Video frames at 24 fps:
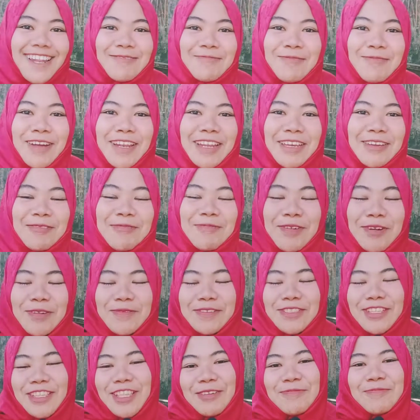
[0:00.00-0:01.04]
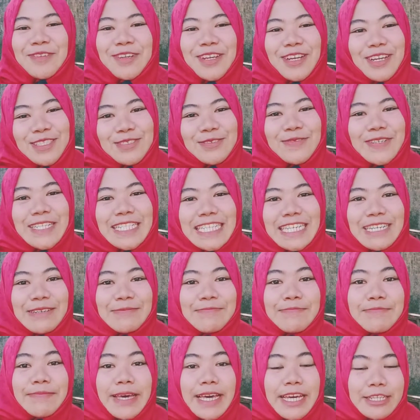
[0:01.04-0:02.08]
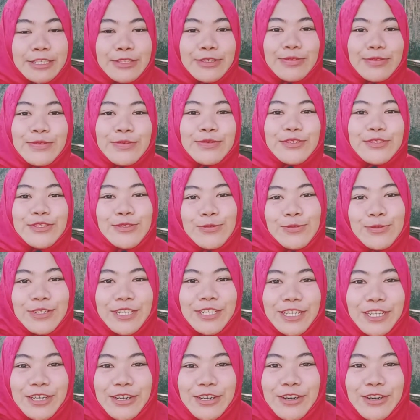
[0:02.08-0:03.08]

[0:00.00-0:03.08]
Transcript: Assalamualaikum warahmatullahi wabarakatuh Welcome back to Studio